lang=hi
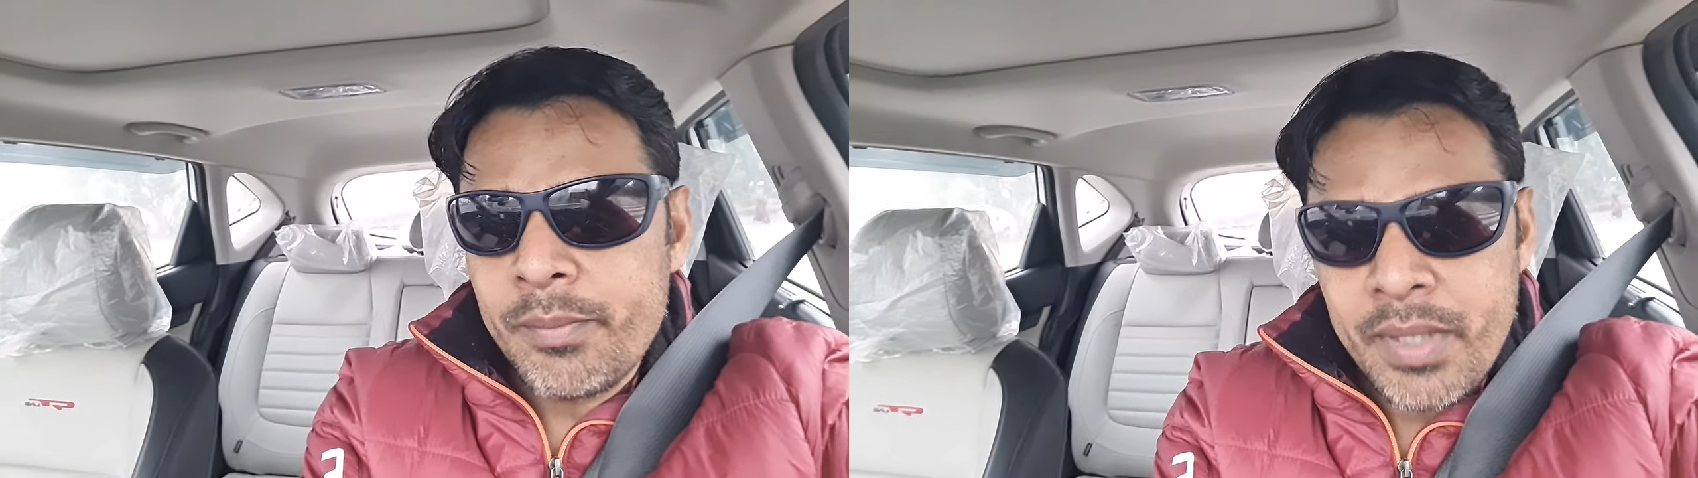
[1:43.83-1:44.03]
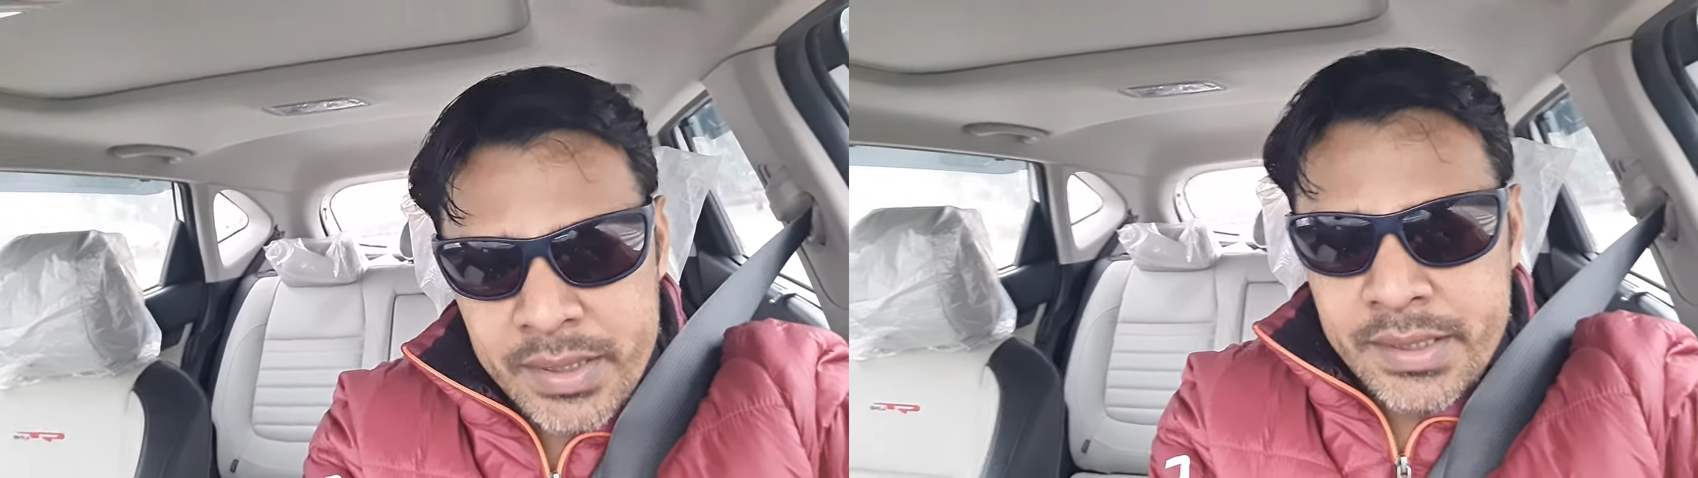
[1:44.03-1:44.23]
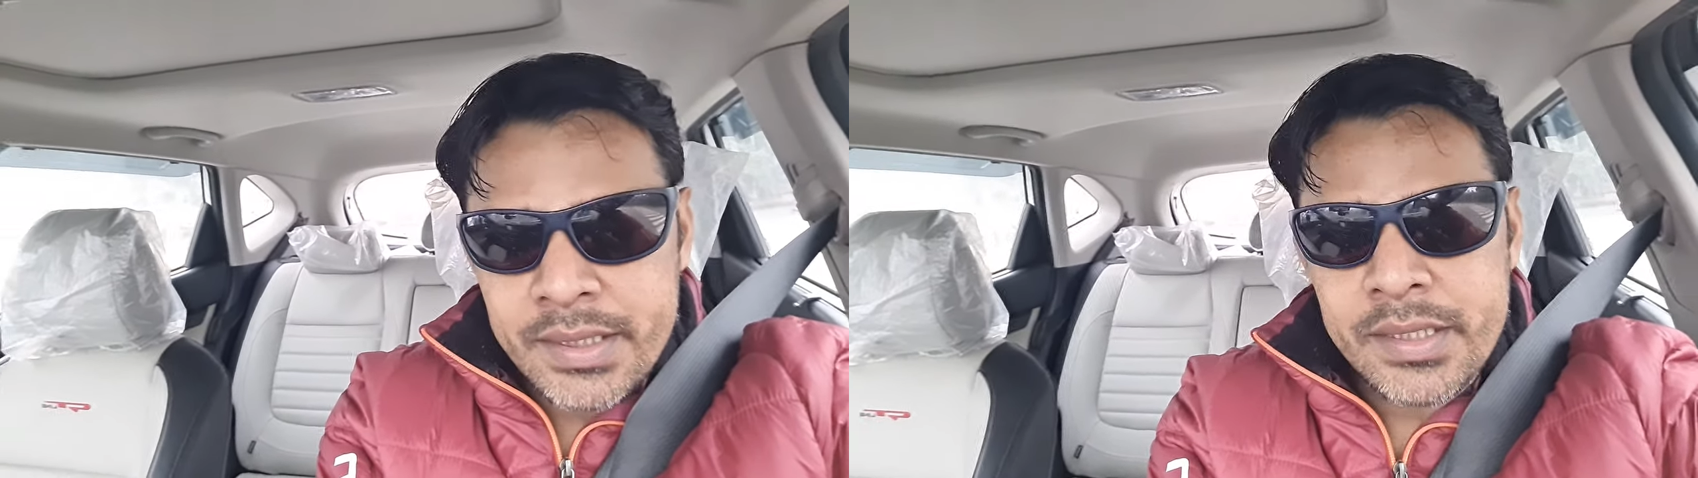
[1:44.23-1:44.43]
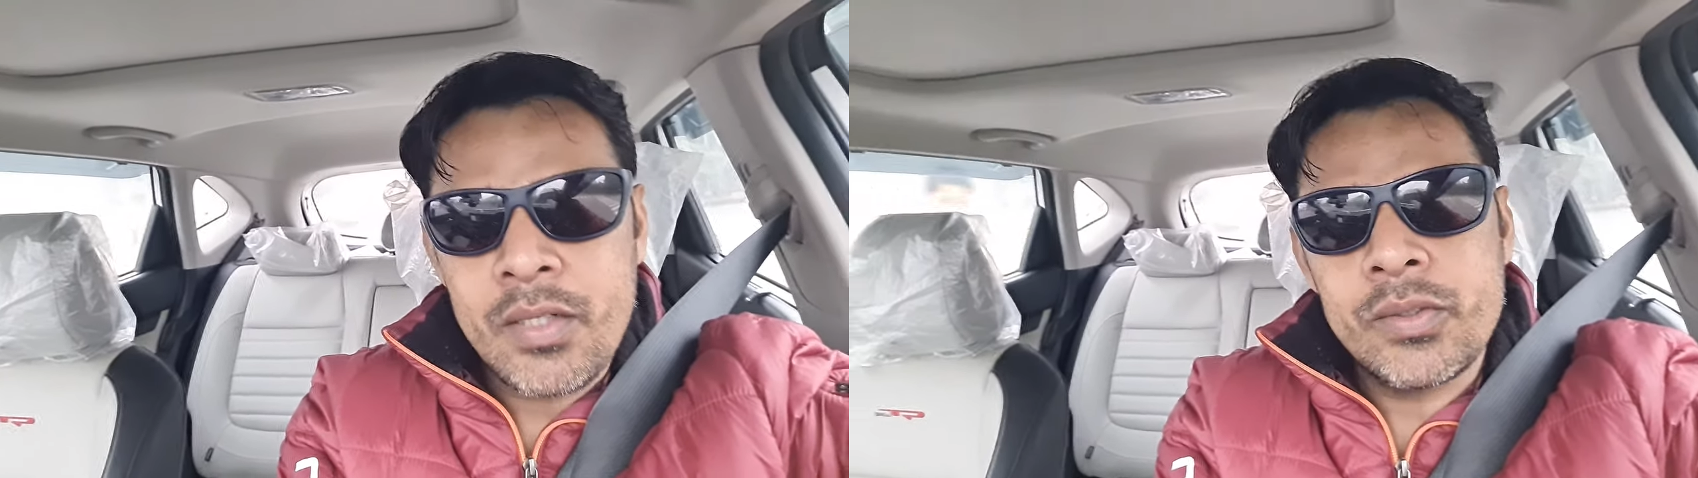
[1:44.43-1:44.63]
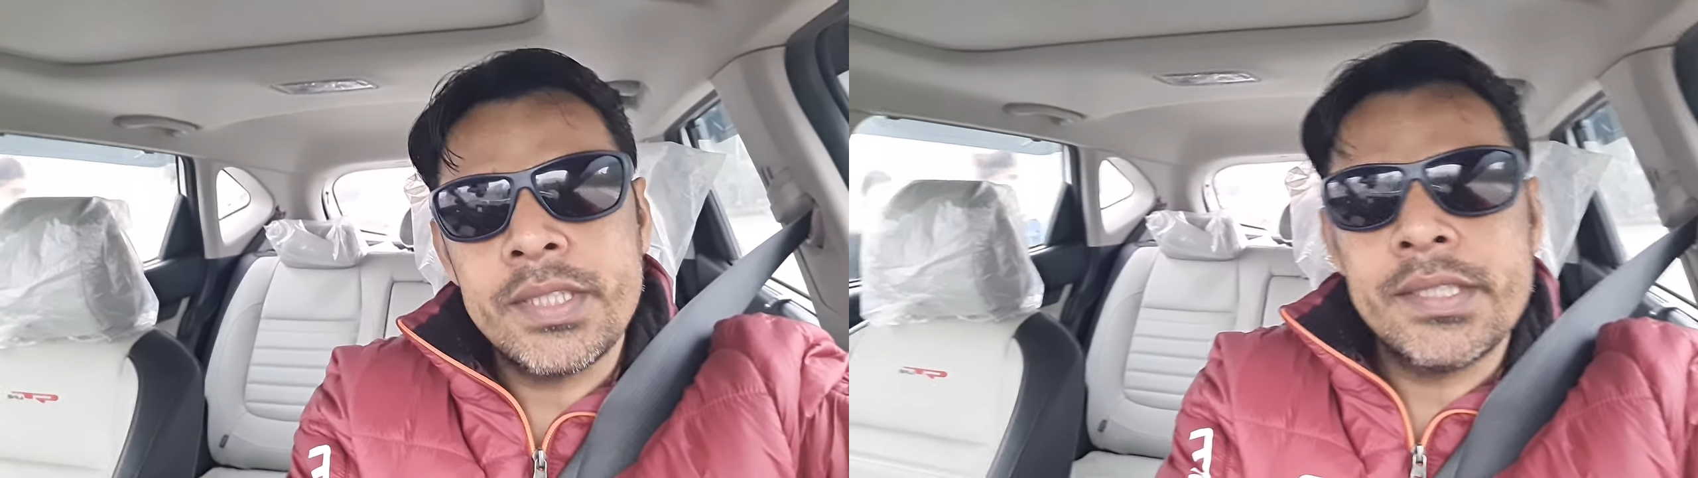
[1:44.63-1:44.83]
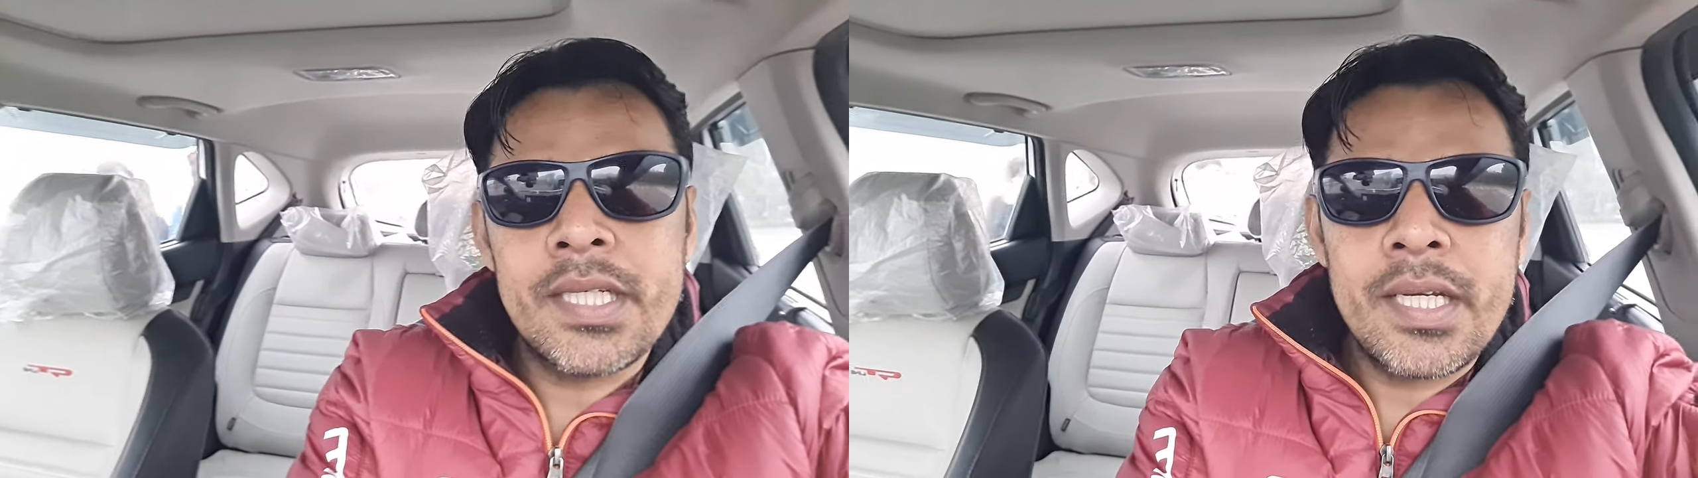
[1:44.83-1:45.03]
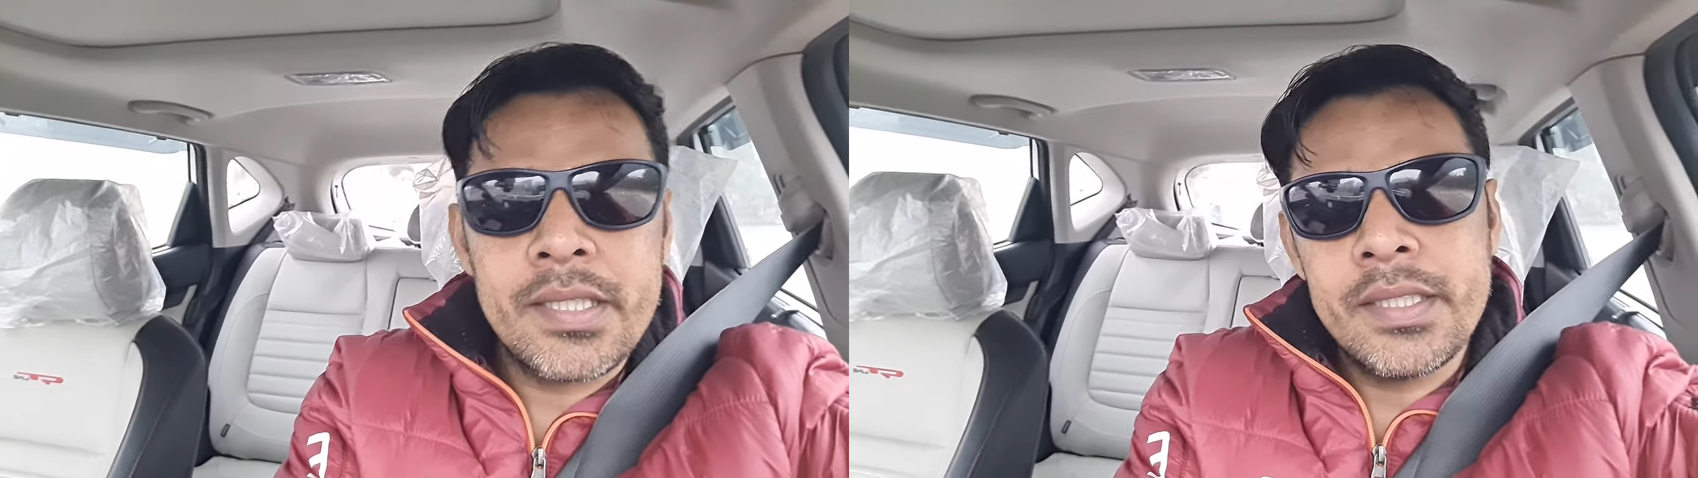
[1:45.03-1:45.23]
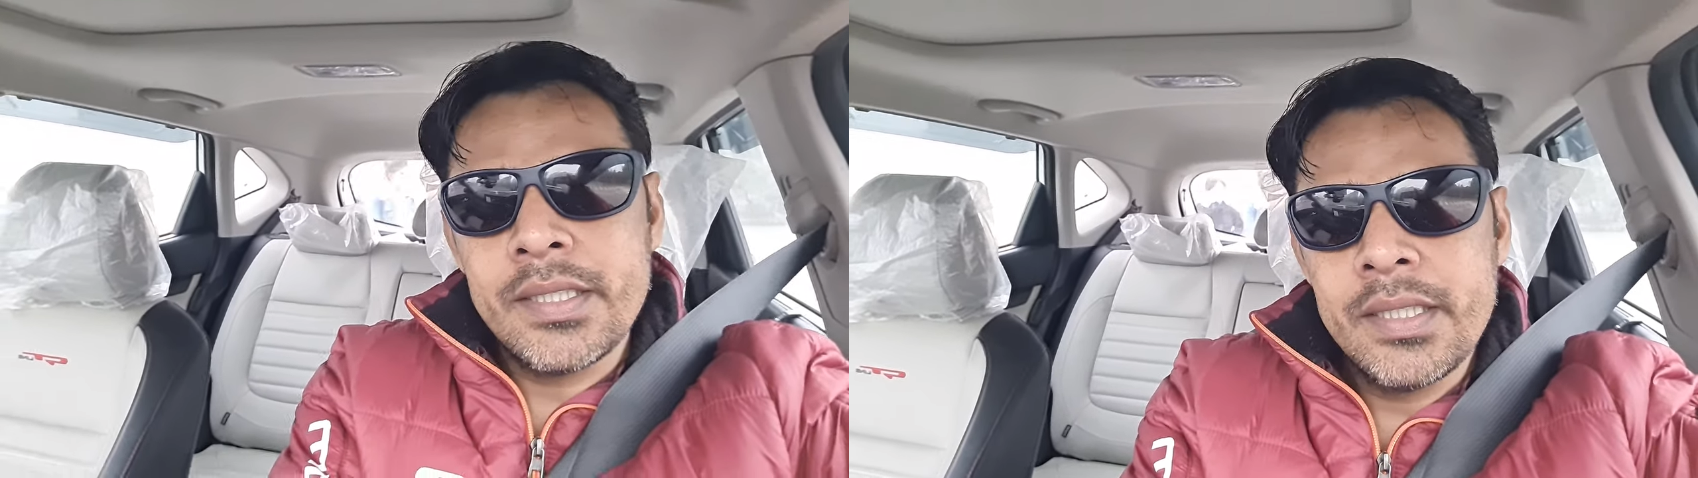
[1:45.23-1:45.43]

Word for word: मर्ज़ी से चारों चेंज कराए थे